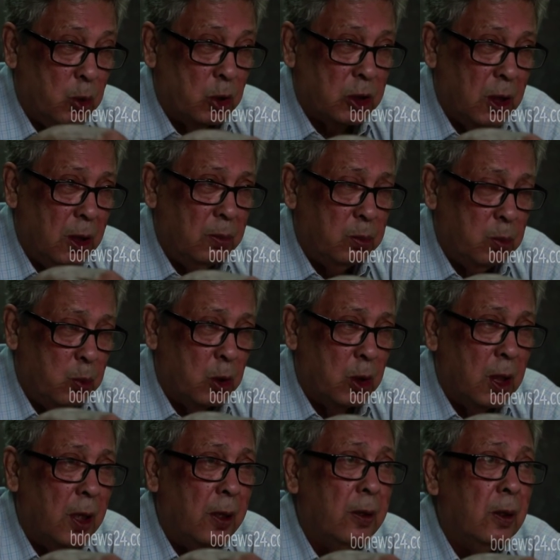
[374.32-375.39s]
বসা
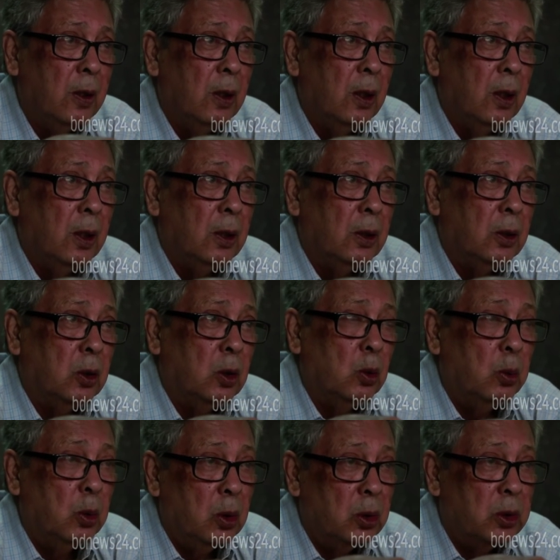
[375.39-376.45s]
বন্যা তো
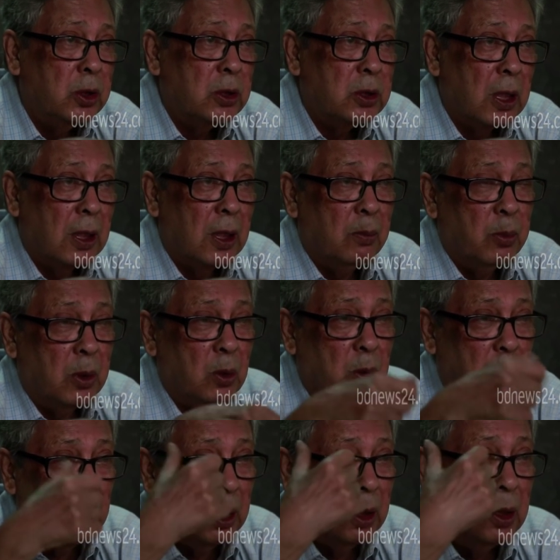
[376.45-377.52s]
বললো যে স্যার আমরা
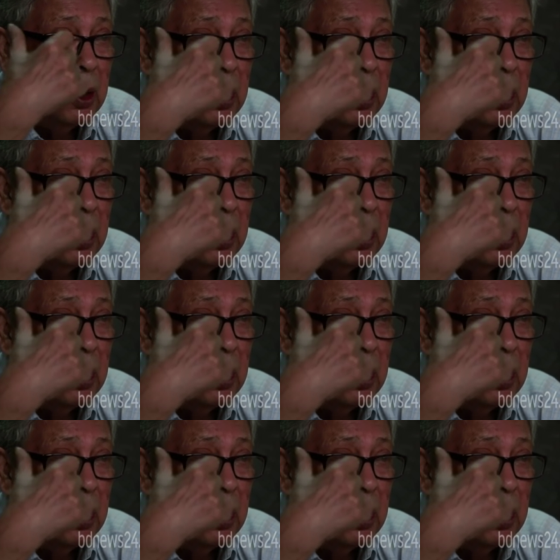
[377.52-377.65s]
ওকে